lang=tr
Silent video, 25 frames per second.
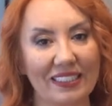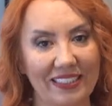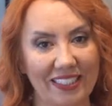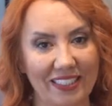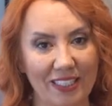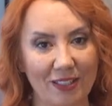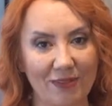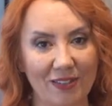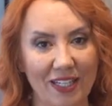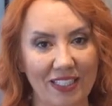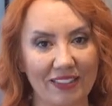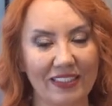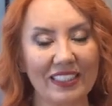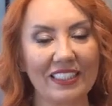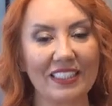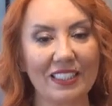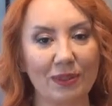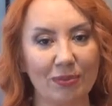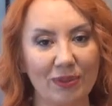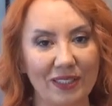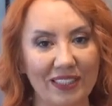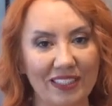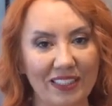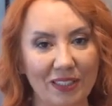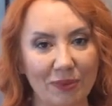sene var
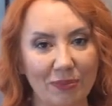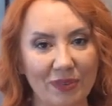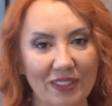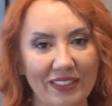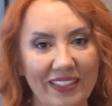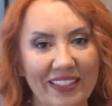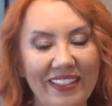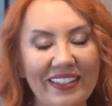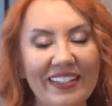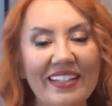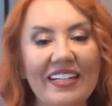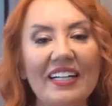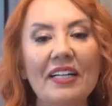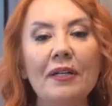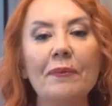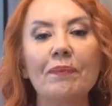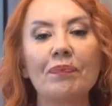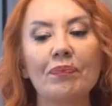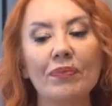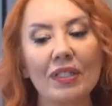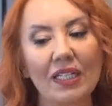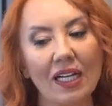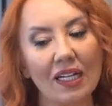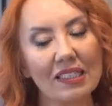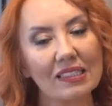2020'de.
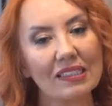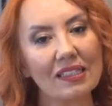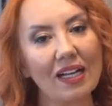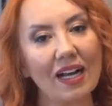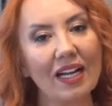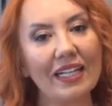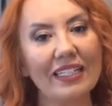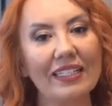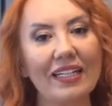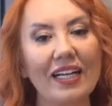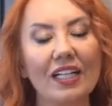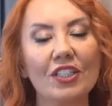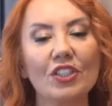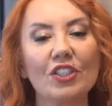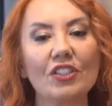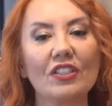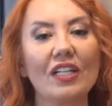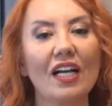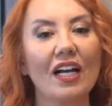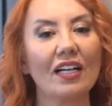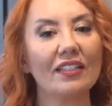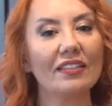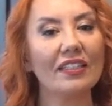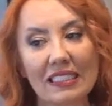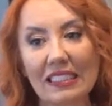Biraz daha
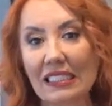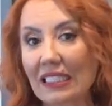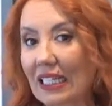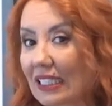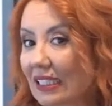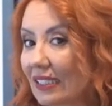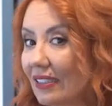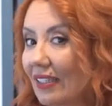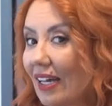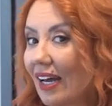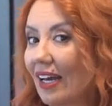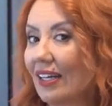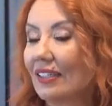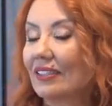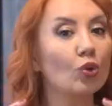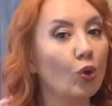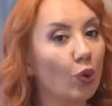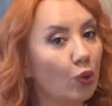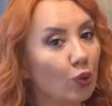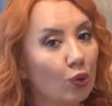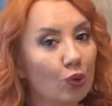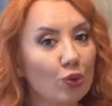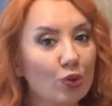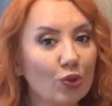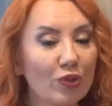enerjiler, sayılar,
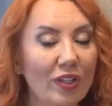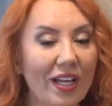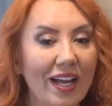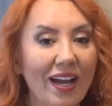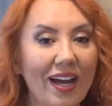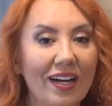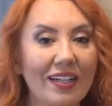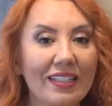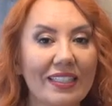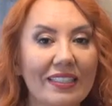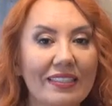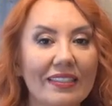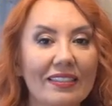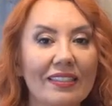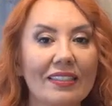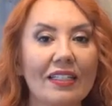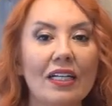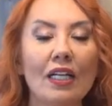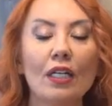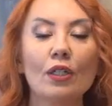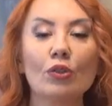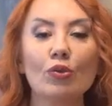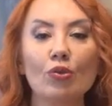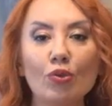gökyüzü değerleri,